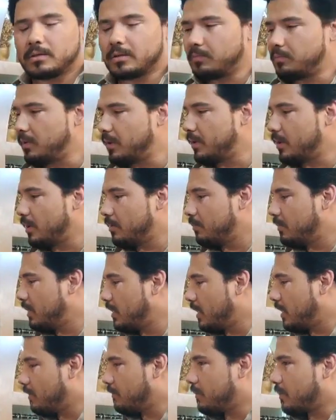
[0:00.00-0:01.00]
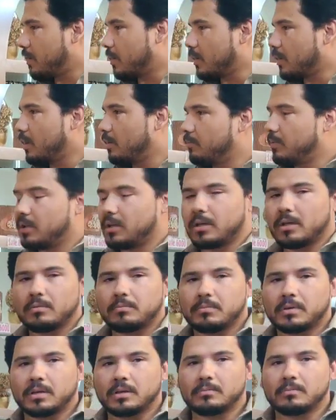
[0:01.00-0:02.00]
कमीज़ें भी हैं फ़्रॉकें भी हैं
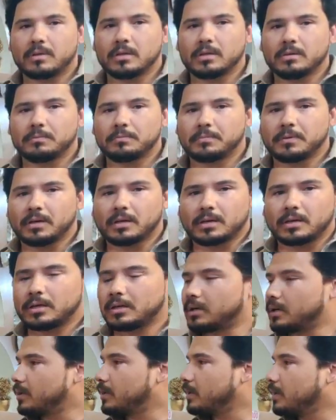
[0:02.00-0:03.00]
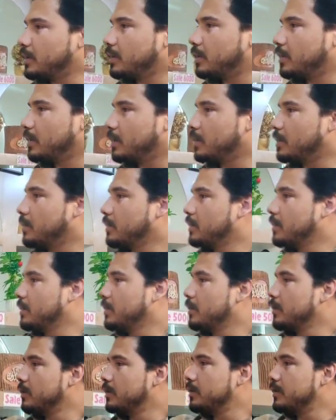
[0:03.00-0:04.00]
बड़े बड़े प्यारे आर्टिकल हैं
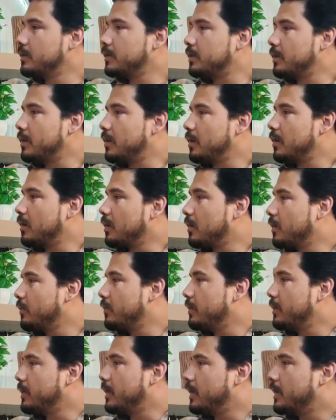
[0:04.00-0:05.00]
सेल लगी हुई